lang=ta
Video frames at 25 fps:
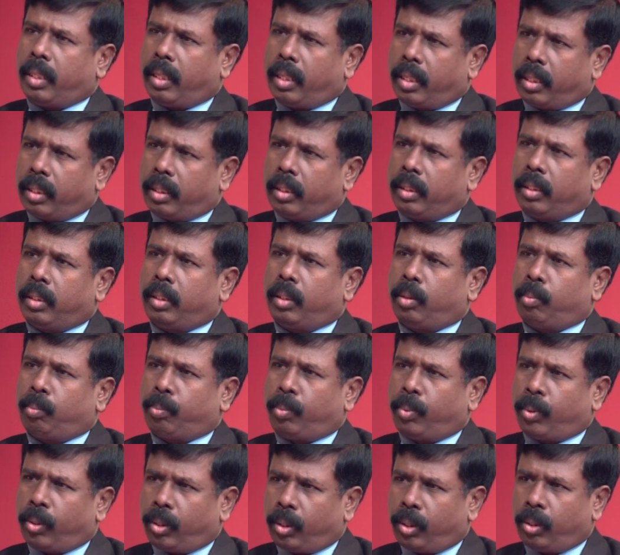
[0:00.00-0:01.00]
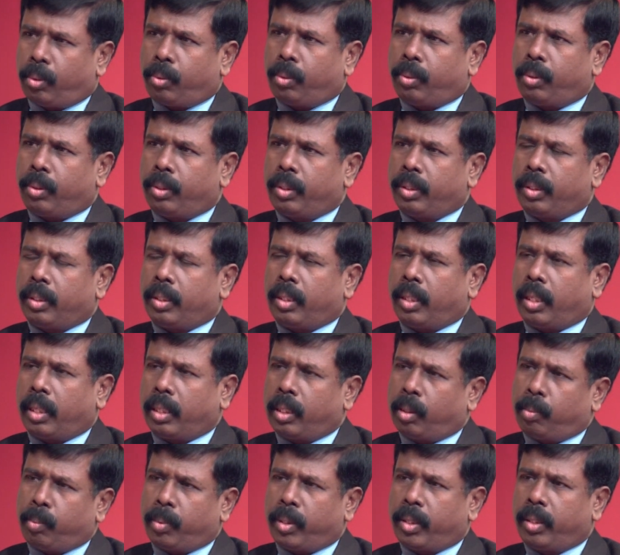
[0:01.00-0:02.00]
அறிந்து புரிந்து கொண்டு
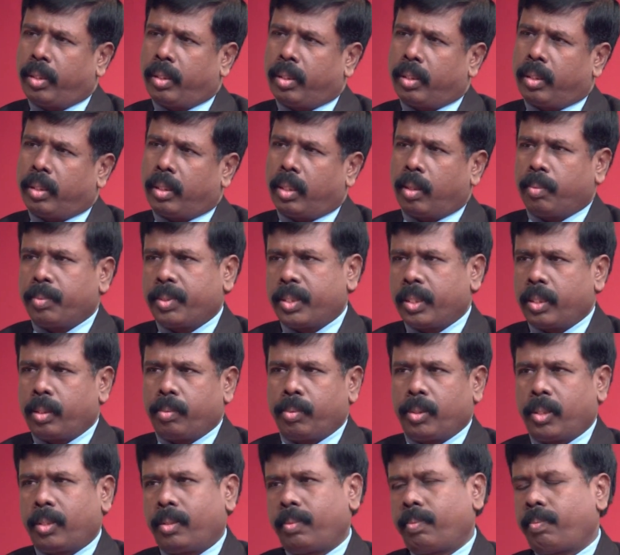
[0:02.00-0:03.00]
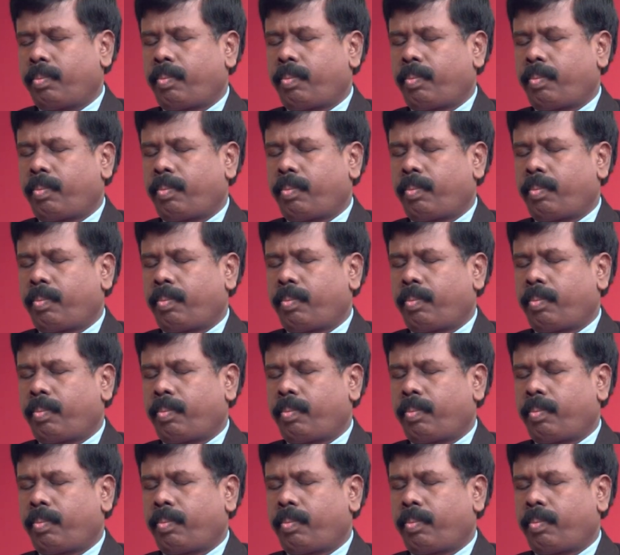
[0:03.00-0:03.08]
அதன்படி நாம் செய்ய வேண்டும்